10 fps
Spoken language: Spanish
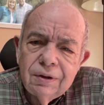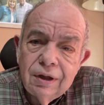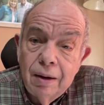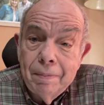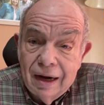
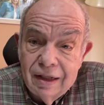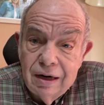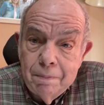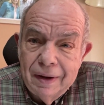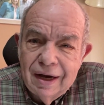La paga
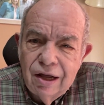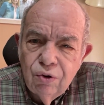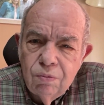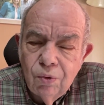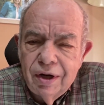del pecado
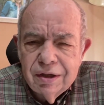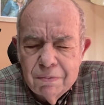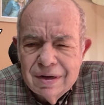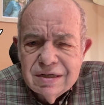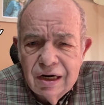es muerte,
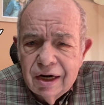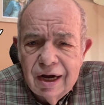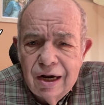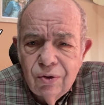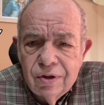mas el
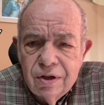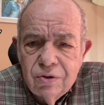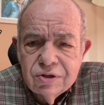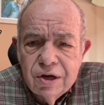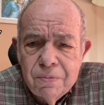regalo de
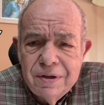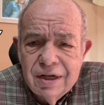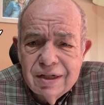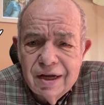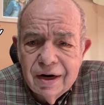Dios es vida
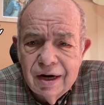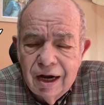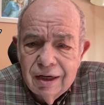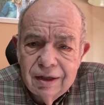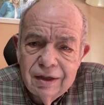
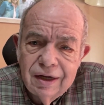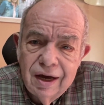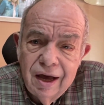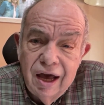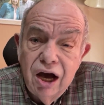eterna.
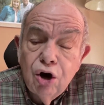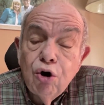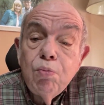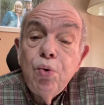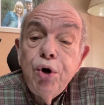Es
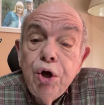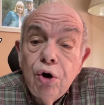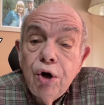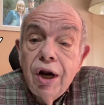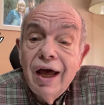
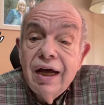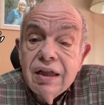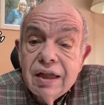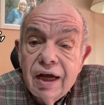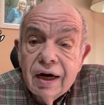comunión
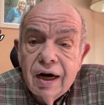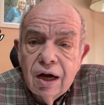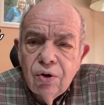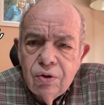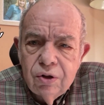eterna
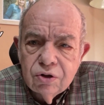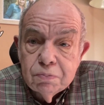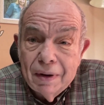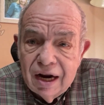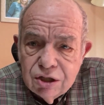con Dios.
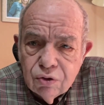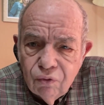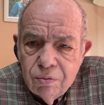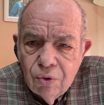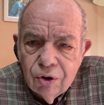Para eso
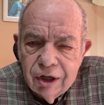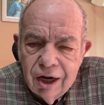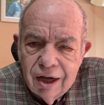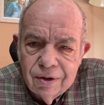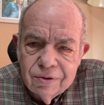fuimos
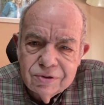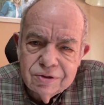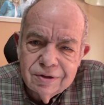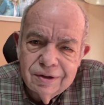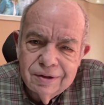creados.
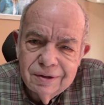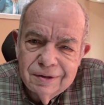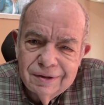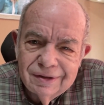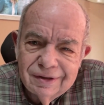
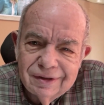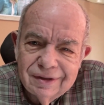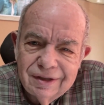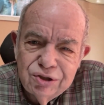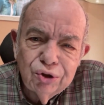
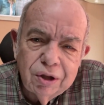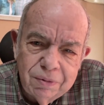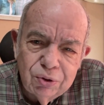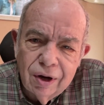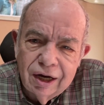Y yo te
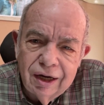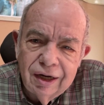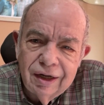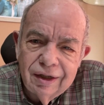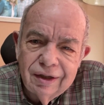invito a
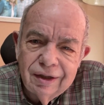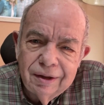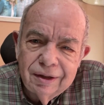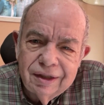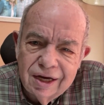que
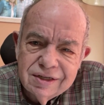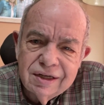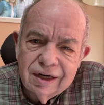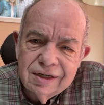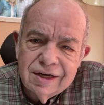te
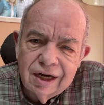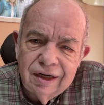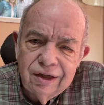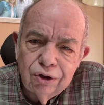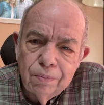acerques a
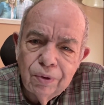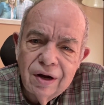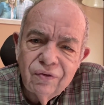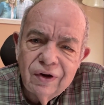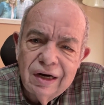Cristo por
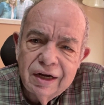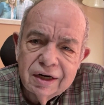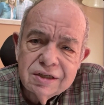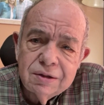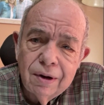la fe y le
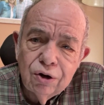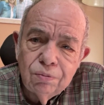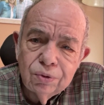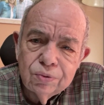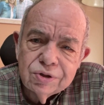recibas
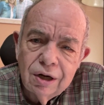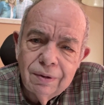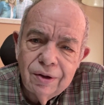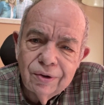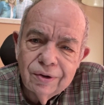como tu
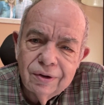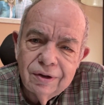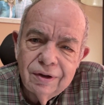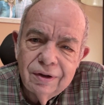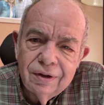Salvador.
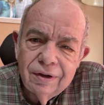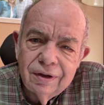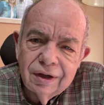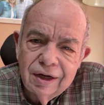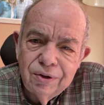
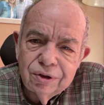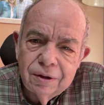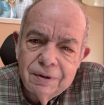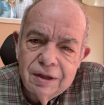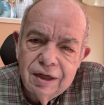Que Dios te
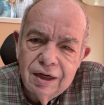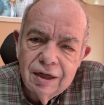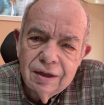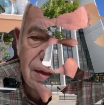bendiga.